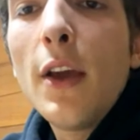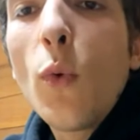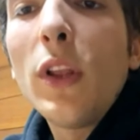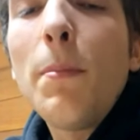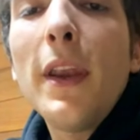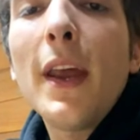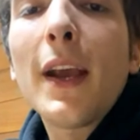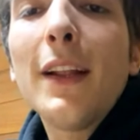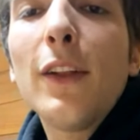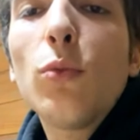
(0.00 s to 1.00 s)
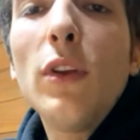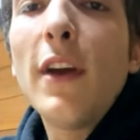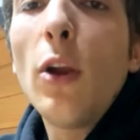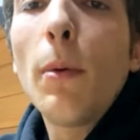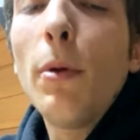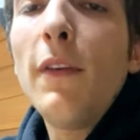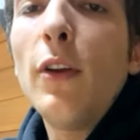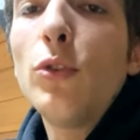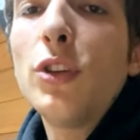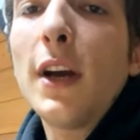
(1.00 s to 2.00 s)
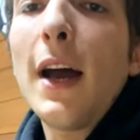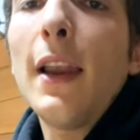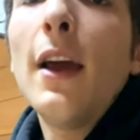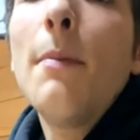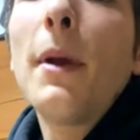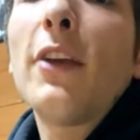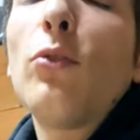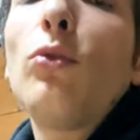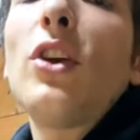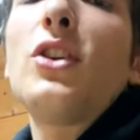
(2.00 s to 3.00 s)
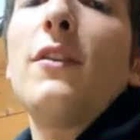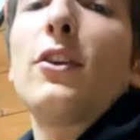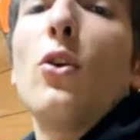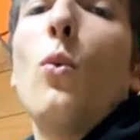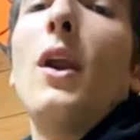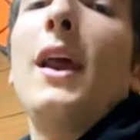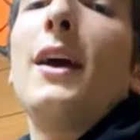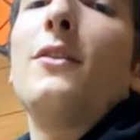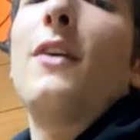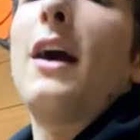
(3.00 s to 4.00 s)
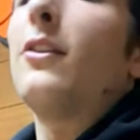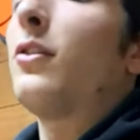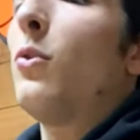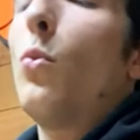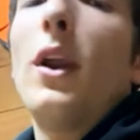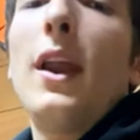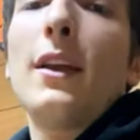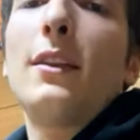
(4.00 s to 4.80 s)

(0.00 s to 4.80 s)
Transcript: Qua dipende anche dal tuo livello, proprio a livello generale, perché se tu sei già arrivato a un one leg advance, un one leg